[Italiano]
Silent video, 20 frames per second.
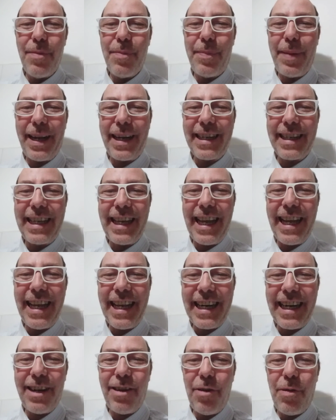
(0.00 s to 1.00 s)
Perché
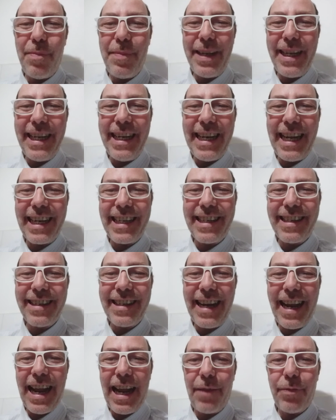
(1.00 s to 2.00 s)
erano
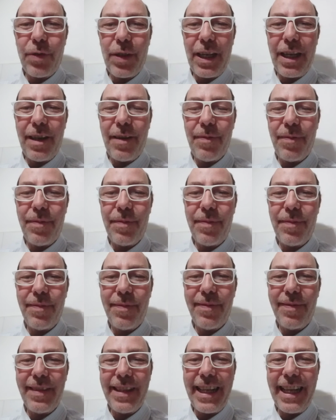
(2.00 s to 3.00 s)
minacciati,
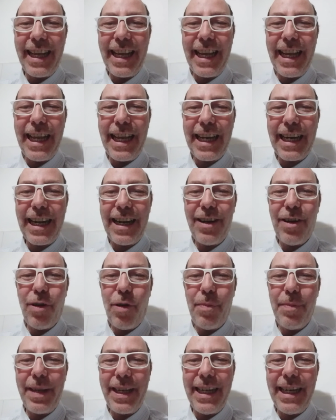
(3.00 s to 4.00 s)

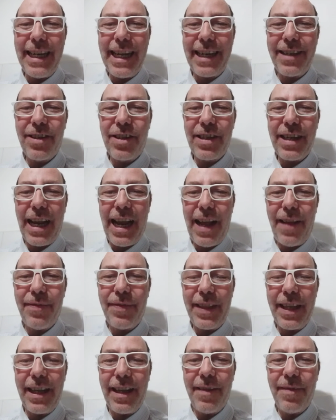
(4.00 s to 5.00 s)
erano
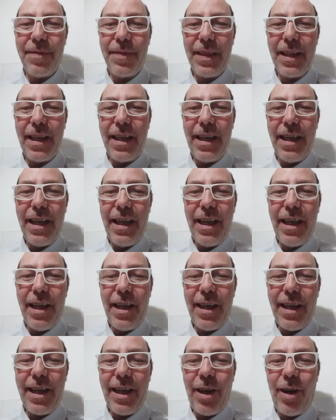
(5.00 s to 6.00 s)
minacciati.
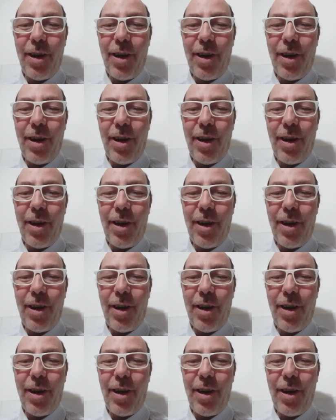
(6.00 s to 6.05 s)
E